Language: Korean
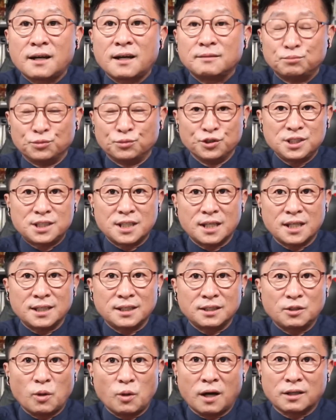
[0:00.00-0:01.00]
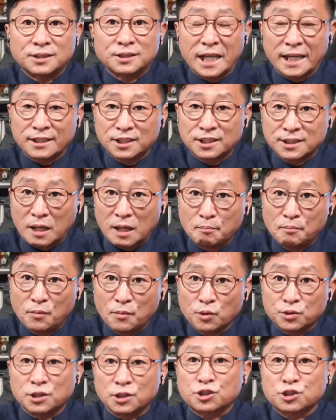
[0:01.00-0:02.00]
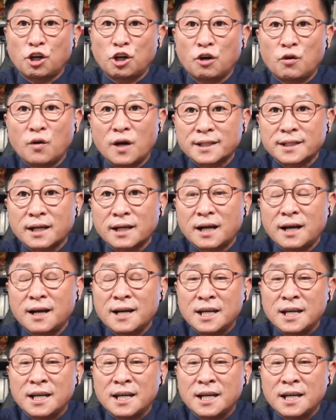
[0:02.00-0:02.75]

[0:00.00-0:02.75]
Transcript: 문재인과 그의 참모들 청와대가